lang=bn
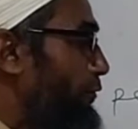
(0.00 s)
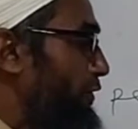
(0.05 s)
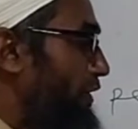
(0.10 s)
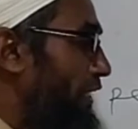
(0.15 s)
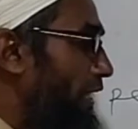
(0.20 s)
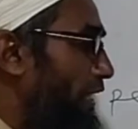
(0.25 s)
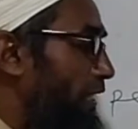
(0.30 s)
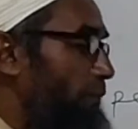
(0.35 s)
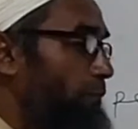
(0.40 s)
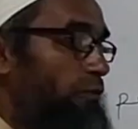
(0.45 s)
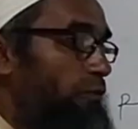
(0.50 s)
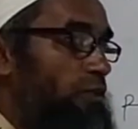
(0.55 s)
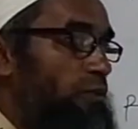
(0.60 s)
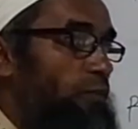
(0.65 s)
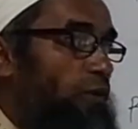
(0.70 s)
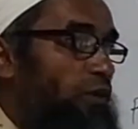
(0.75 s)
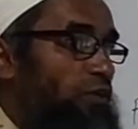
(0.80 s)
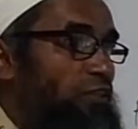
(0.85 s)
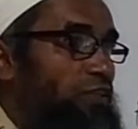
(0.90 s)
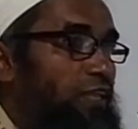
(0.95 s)
বা উইলের
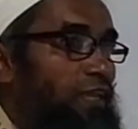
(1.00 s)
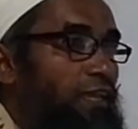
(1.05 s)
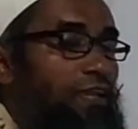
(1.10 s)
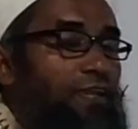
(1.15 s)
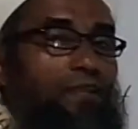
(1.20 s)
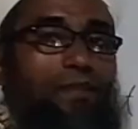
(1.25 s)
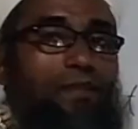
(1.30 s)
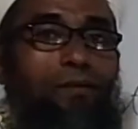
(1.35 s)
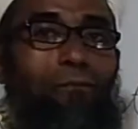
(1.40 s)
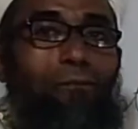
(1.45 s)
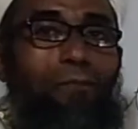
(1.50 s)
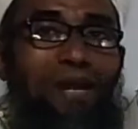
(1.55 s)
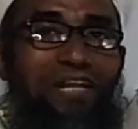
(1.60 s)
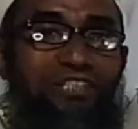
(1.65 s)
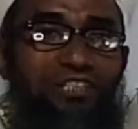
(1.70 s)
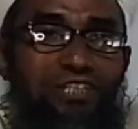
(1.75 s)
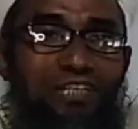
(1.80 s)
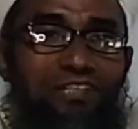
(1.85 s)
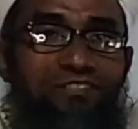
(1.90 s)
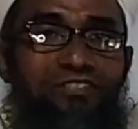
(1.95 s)
পরিবর্তে
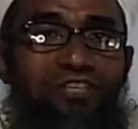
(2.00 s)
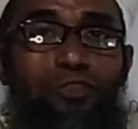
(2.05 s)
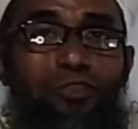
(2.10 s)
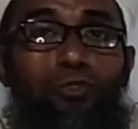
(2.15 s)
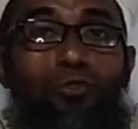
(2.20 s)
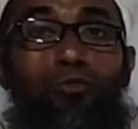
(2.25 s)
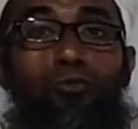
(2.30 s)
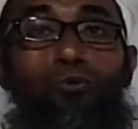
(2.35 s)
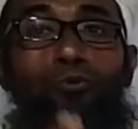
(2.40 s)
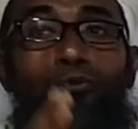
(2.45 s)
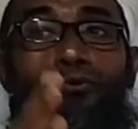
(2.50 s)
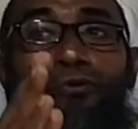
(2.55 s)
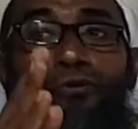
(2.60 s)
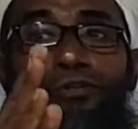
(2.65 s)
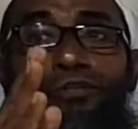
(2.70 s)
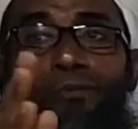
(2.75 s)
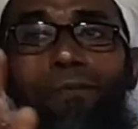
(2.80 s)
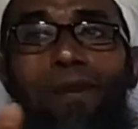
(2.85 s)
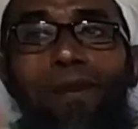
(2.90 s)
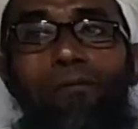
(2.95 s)
পাস্টেন্সে শুধু
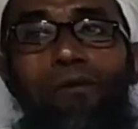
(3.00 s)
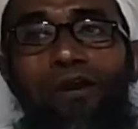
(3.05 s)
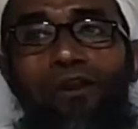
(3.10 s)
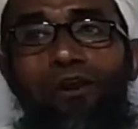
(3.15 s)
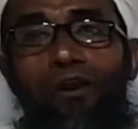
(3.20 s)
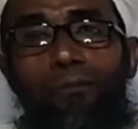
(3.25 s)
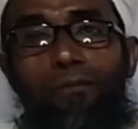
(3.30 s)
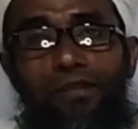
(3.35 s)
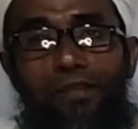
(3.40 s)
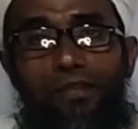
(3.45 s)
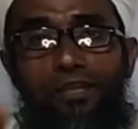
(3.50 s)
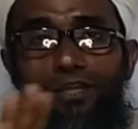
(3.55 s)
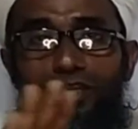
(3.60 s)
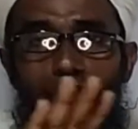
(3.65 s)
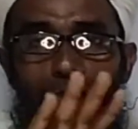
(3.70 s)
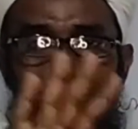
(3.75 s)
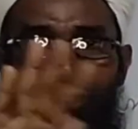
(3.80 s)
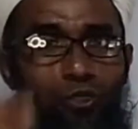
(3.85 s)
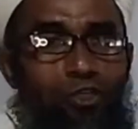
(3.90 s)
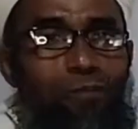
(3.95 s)
উঠ ব্যবহার হবে
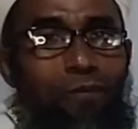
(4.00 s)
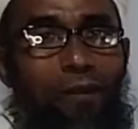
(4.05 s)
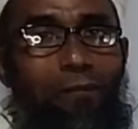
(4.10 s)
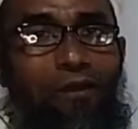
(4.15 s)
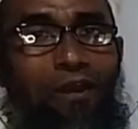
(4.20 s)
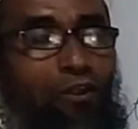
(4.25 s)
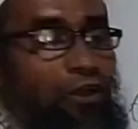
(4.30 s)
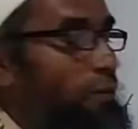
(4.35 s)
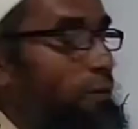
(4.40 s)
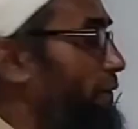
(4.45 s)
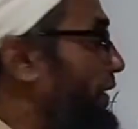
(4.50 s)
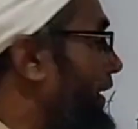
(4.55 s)
শুট ব্যবহার